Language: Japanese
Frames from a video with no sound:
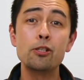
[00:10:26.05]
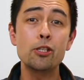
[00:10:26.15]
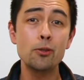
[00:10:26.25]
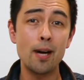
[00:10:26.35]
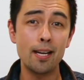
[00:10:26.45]

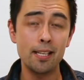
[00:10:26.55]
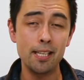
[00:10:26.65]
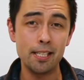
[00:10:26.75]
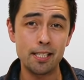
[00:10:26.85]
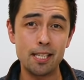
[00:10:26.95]
ツアー
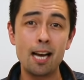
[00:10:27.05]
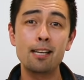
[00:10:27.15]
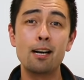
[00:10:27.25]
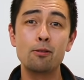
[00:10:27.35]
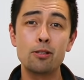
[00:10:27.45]
に
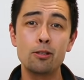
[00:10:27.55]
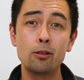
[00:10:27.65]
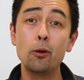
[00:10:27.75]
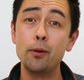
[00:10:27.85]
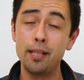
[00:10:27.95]
参加をする
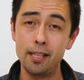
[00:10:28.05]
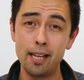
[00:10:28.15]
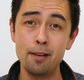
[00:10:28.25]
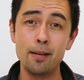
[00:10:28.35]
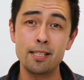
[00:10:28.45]
と言っ
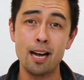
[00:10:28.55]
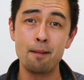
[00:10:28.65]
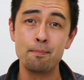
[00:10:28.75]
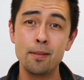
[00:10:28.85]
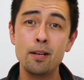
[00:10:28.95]
ていました。